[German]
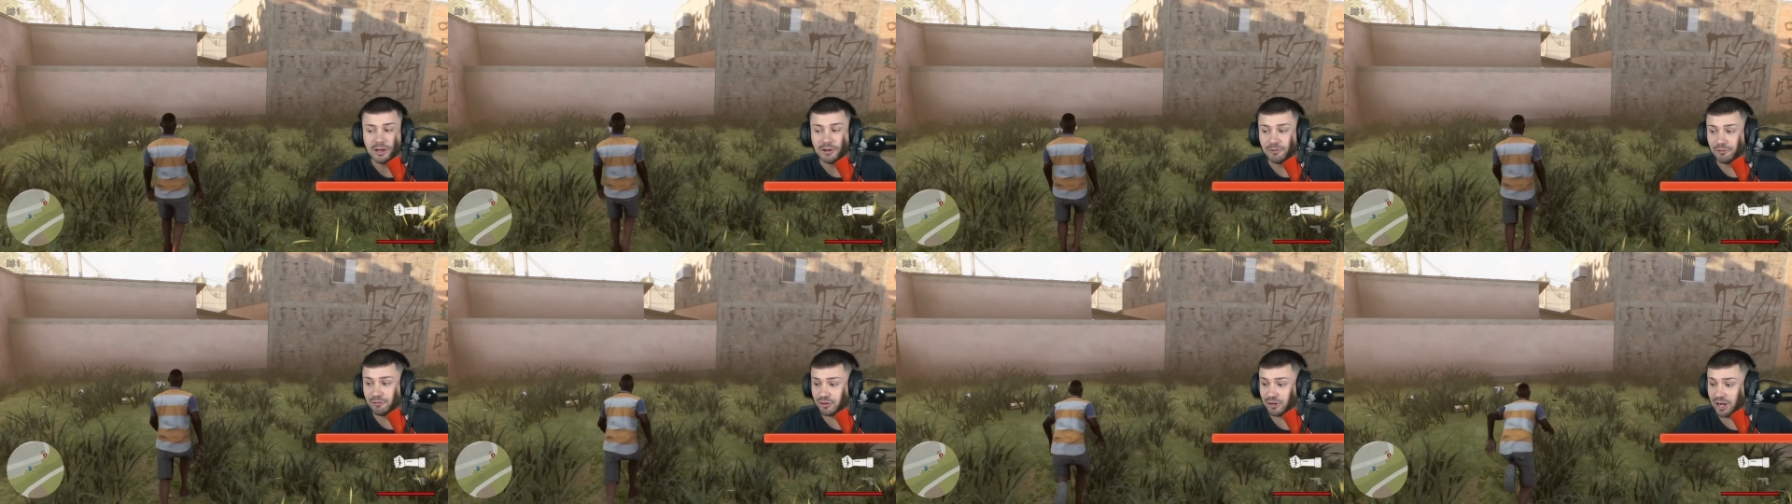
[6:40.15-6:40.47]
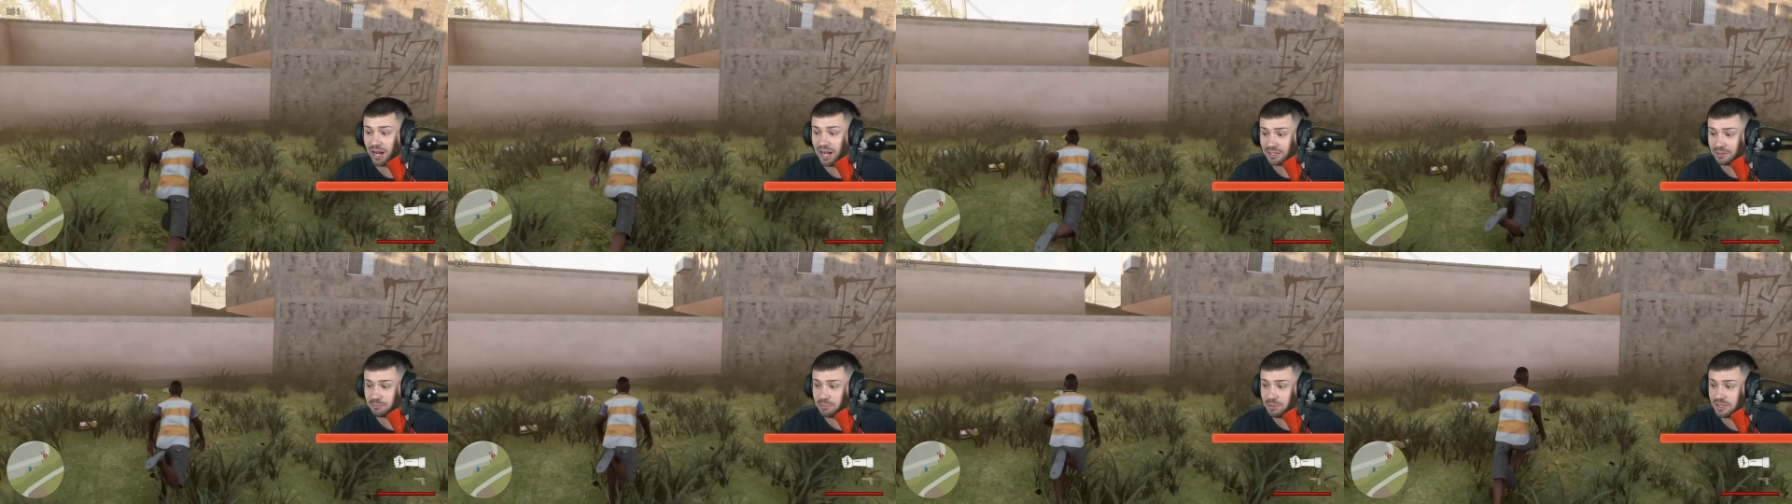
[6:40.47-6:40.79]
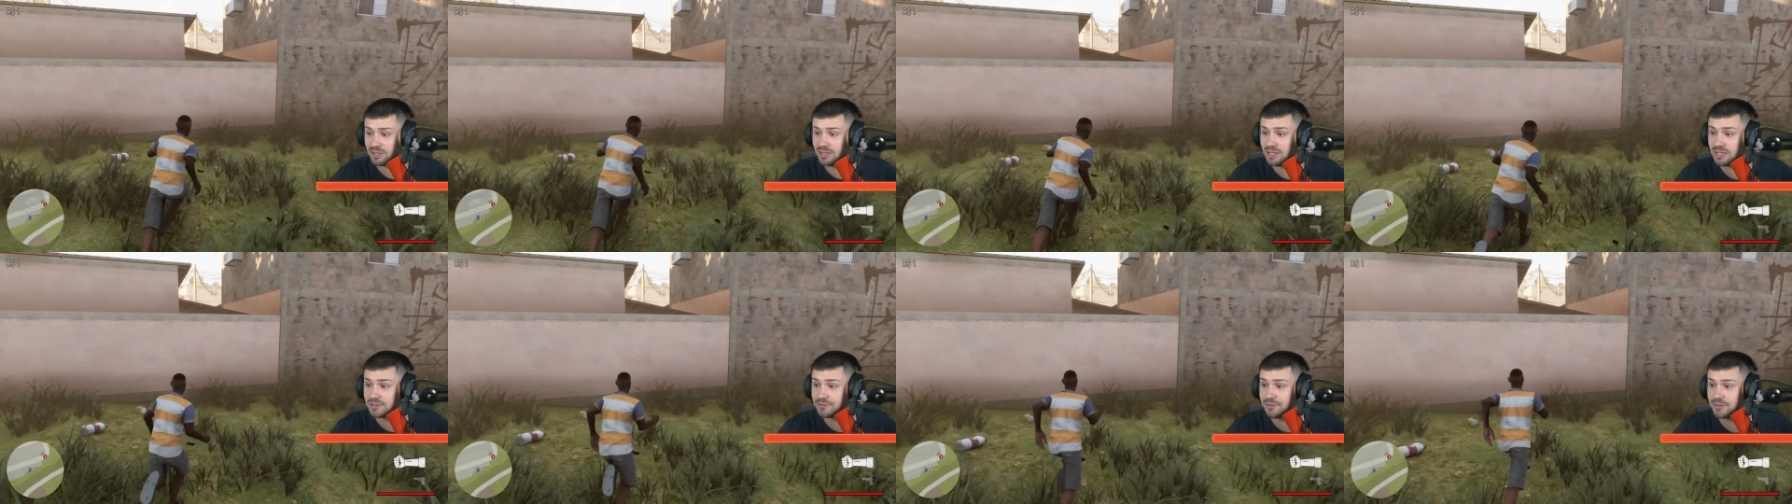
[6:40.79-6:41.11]
Fragt mich
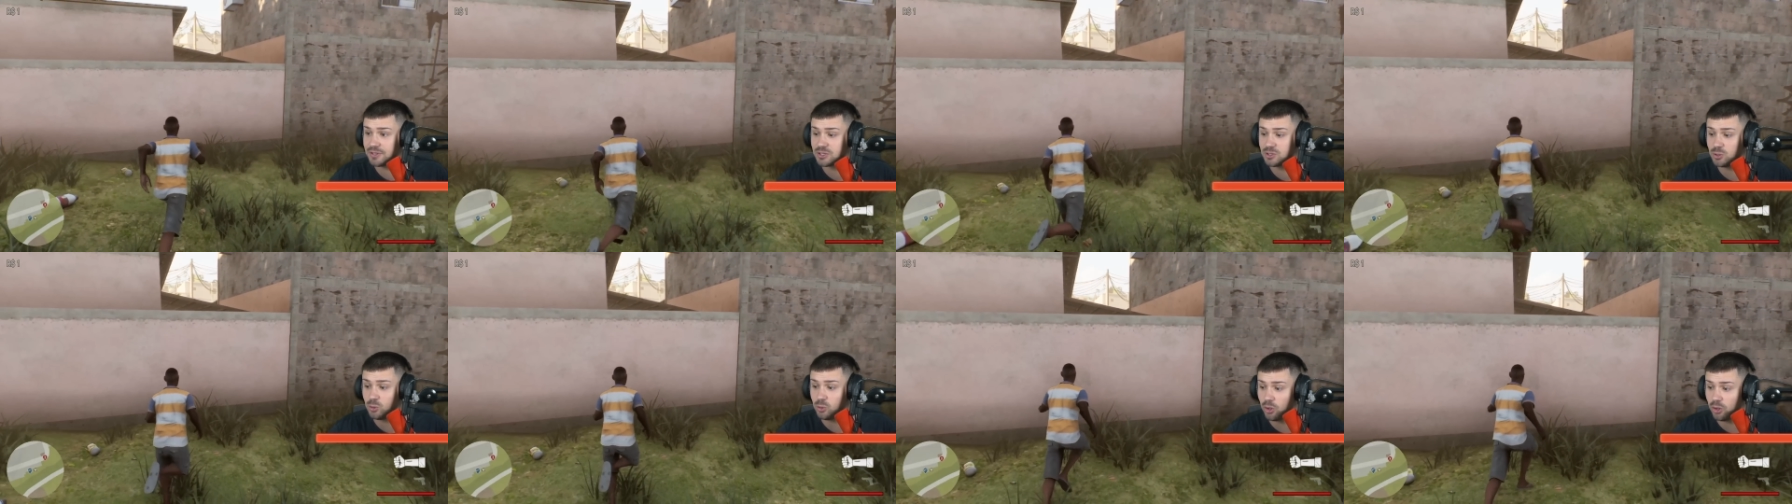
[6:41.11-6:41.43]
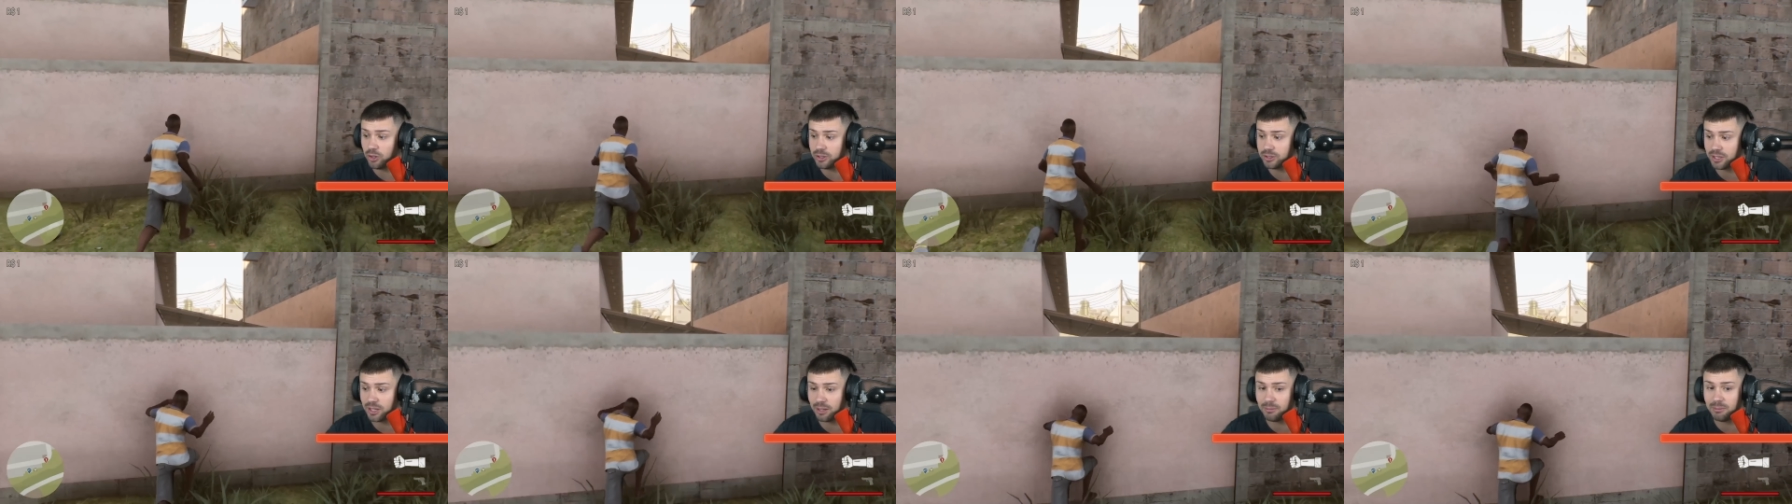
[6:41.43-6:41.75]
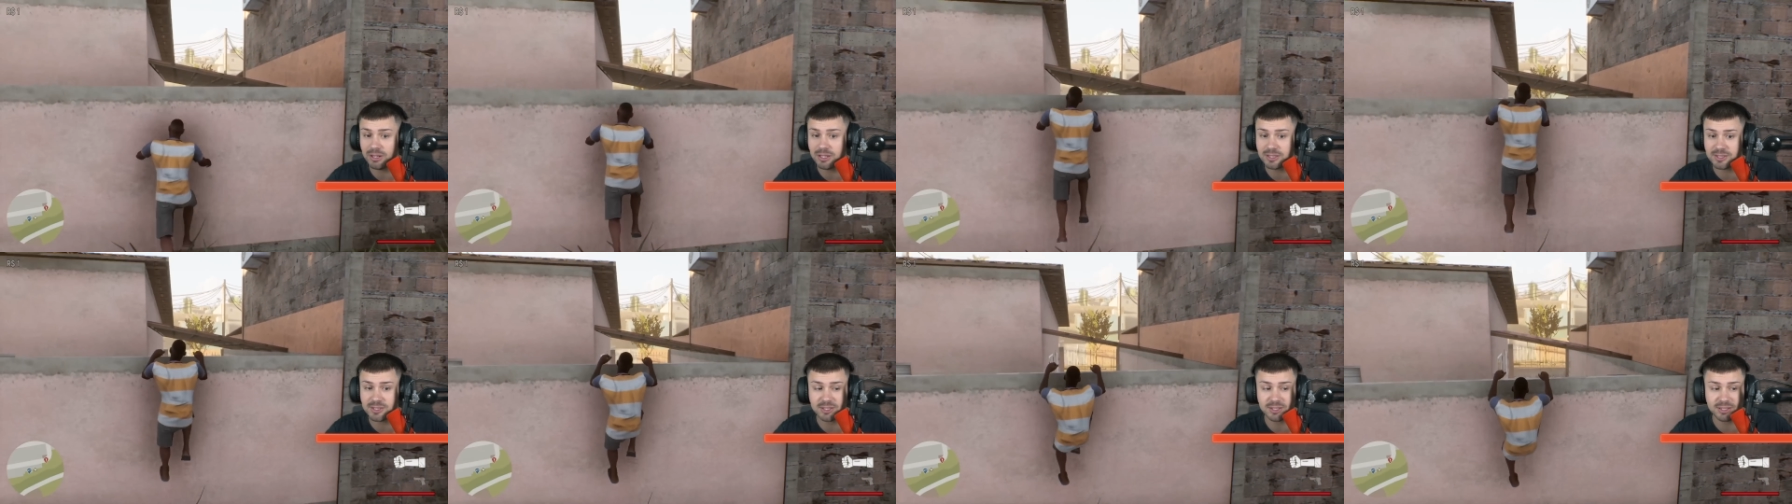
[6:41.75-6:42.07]
nicht wieso, Leute, aber
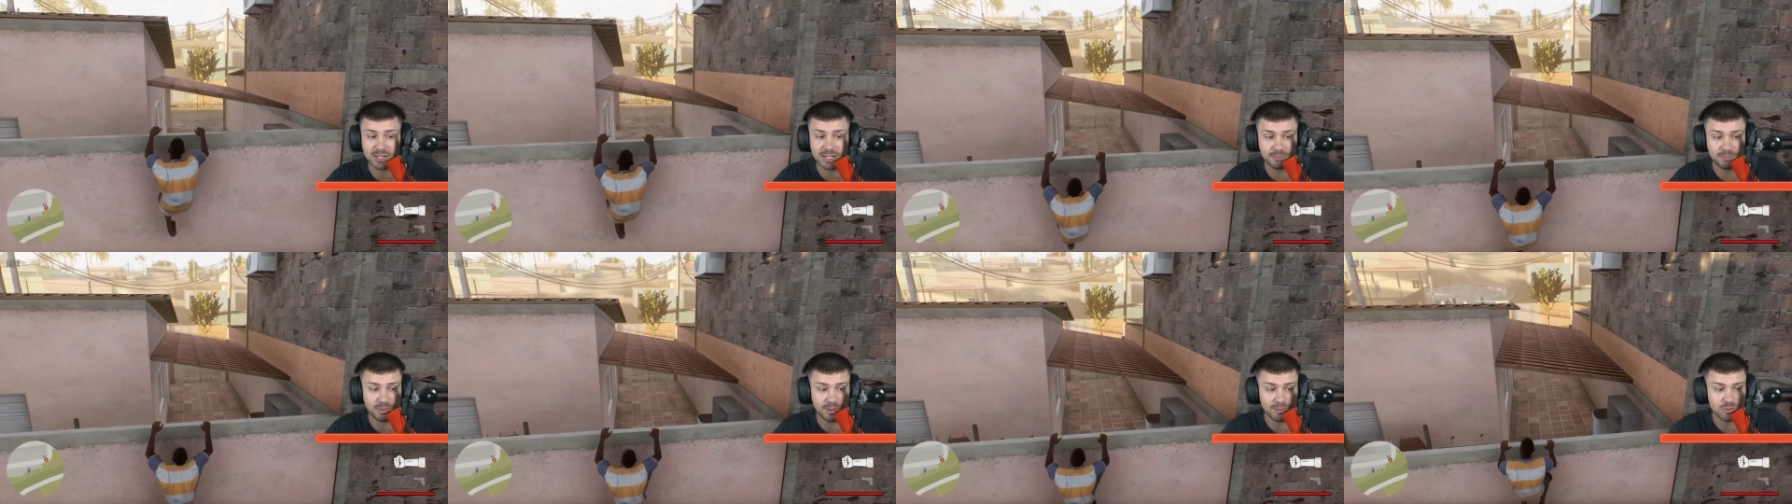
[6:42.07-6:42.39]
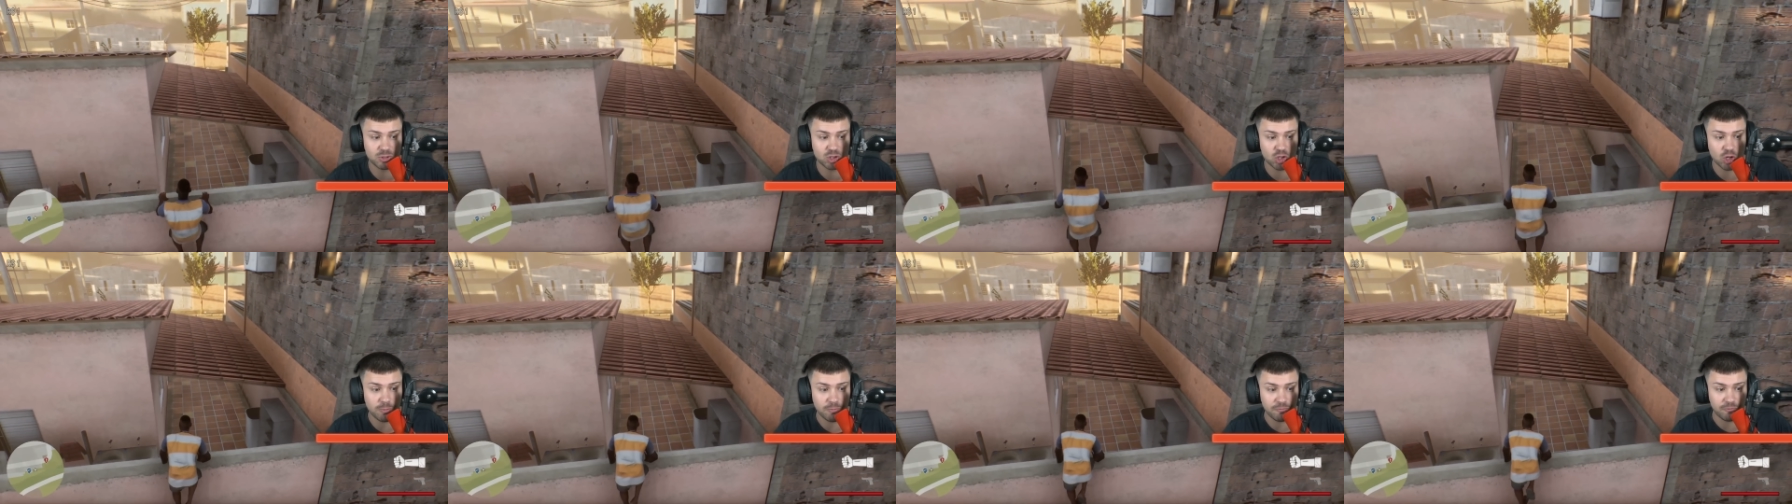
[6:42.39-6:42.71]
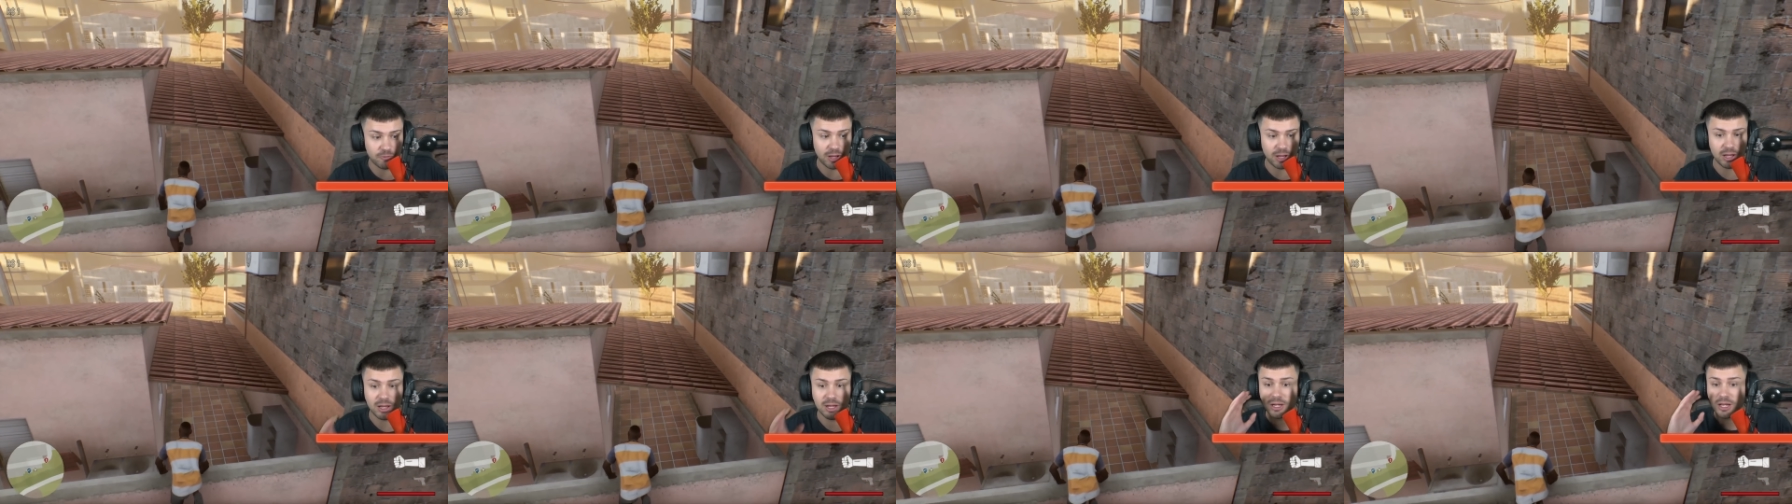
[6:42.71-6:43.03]
als ich gerade beim Shop
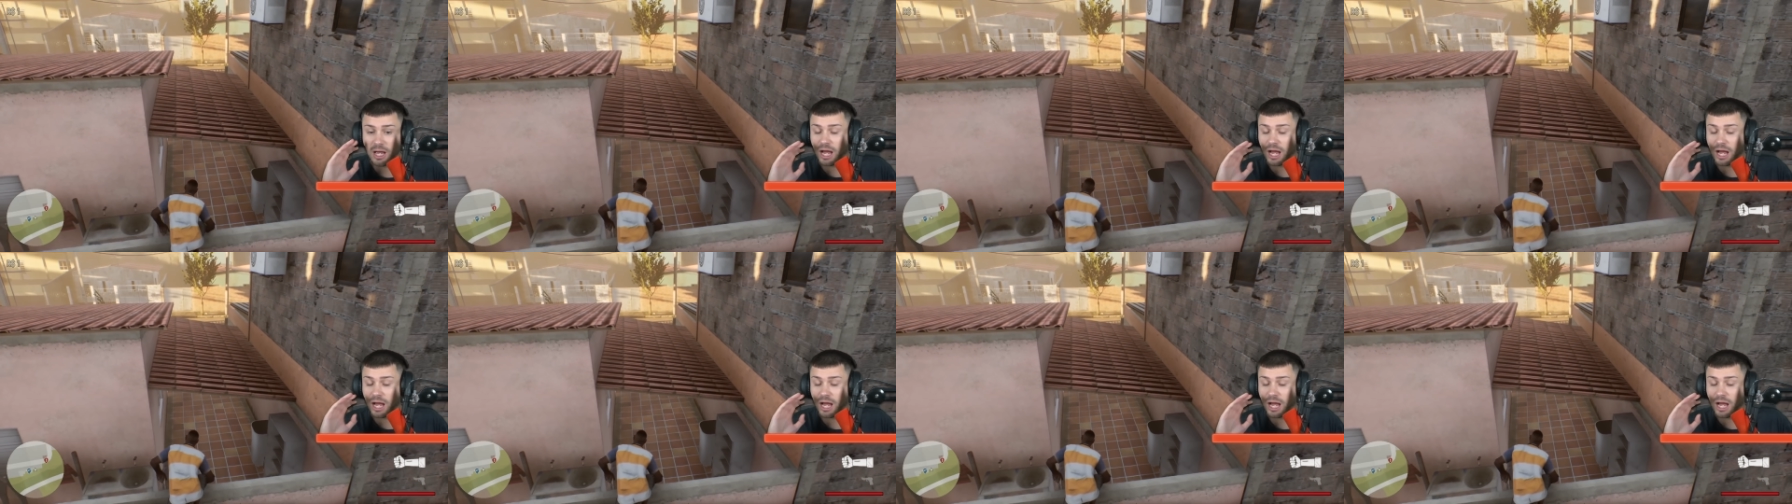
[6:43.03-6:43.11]
war,